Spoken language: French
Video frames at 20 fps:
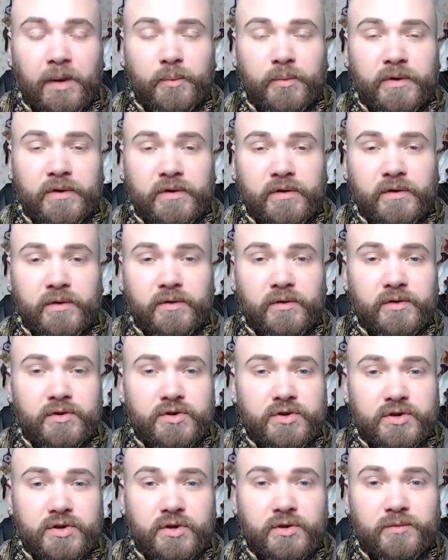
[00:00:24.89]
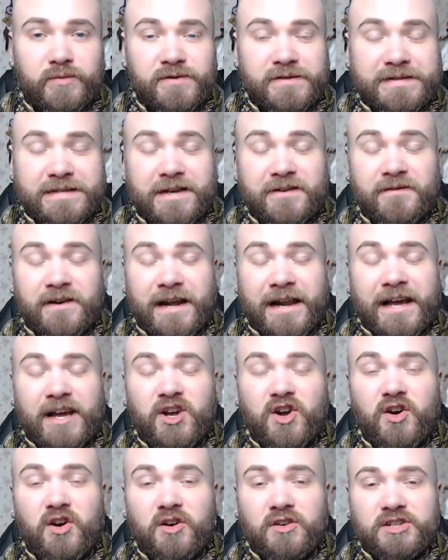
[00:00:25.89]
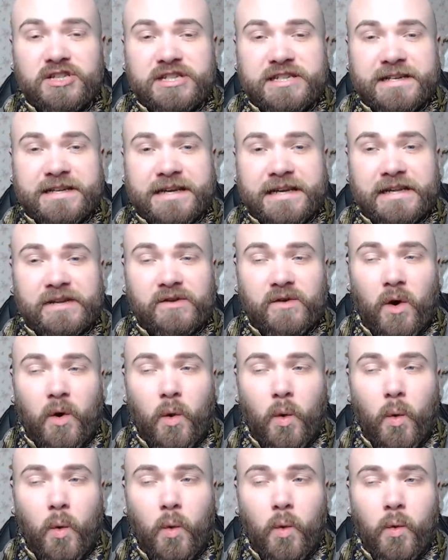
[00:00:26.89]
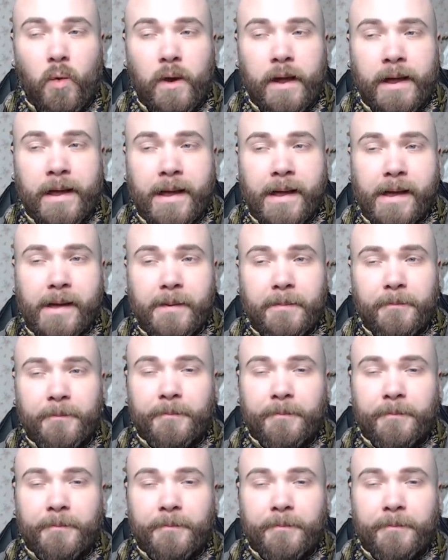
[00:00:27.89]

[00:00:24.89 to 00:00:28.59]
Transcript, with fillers: puisque je commence à avoir la gorge qui est enrouée.